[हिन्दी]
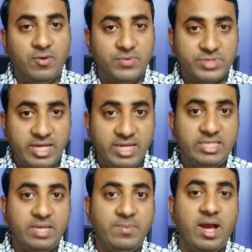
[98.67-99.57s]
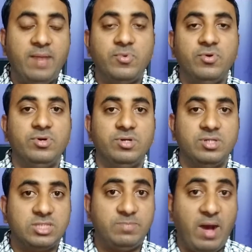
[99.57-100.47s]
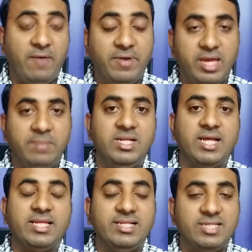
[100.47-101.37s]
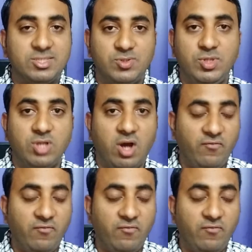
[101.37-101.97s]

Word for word: उसके नीचे में आपको पावर की मिल जाता है जिसे स्विच